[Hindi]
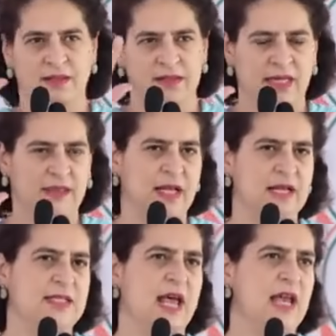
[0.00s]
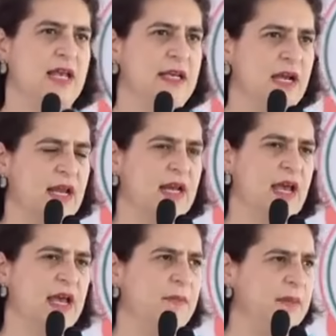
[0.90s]
सत्तर साल निकल
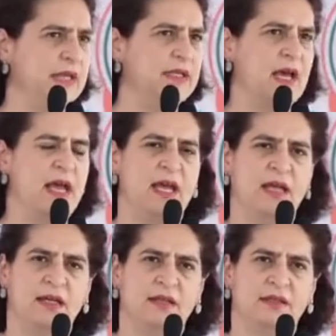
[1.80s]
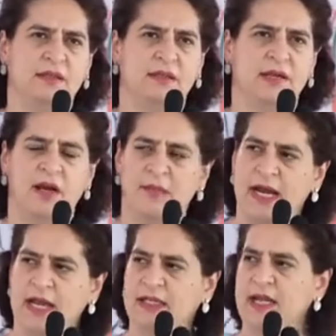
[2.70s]
गए बीत गए
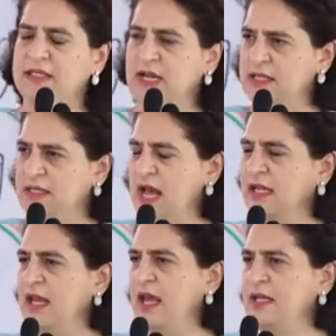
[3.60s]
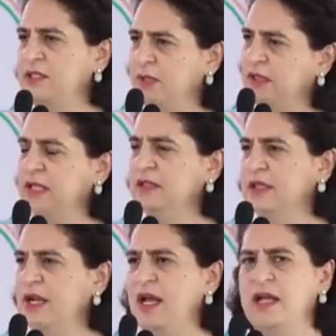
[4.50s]
हमारा देश आज़ाद है स्वतंत्र
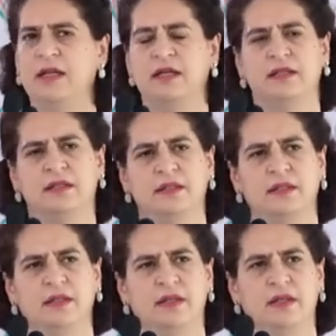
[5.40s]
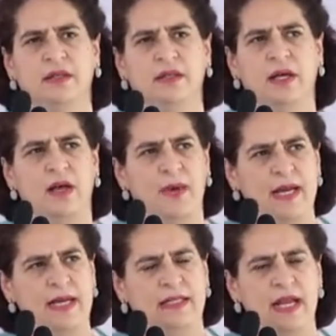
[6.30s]
है
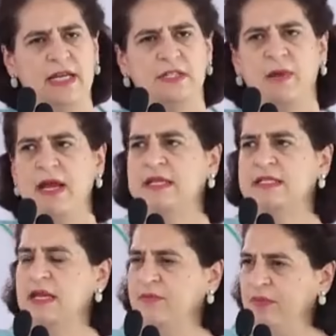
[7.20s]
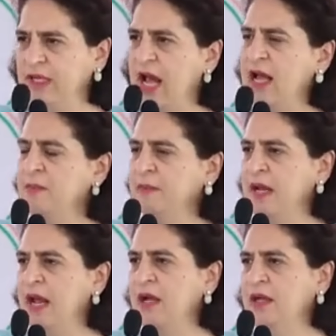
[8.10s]
हमारे देश में एक संविधान बना